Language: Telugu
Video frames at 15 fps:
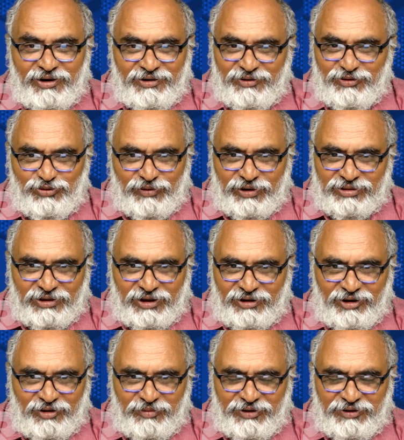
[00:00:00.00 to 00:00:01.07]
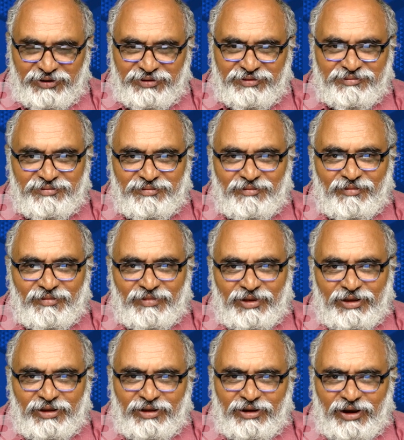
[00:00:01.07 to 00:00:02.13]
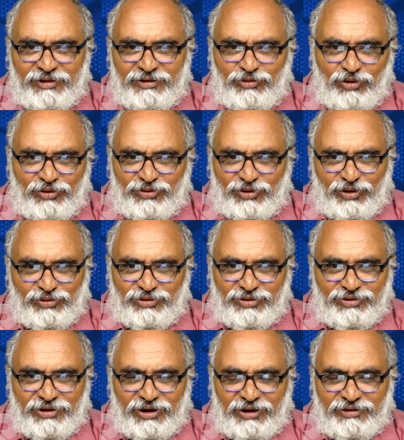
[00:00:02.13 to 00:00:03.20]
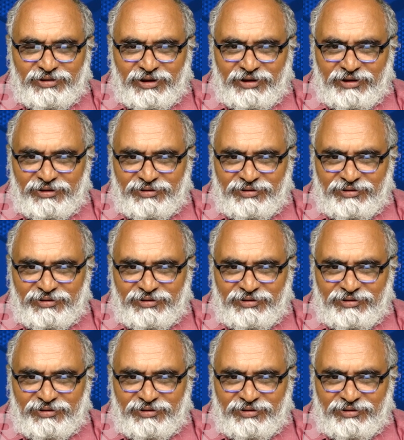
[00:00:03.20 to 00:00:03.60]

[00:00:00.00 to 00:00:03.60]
ఆడియన్స్ వెళ్తారు కాబట్టి అది కొనసాగుతుంది అయితే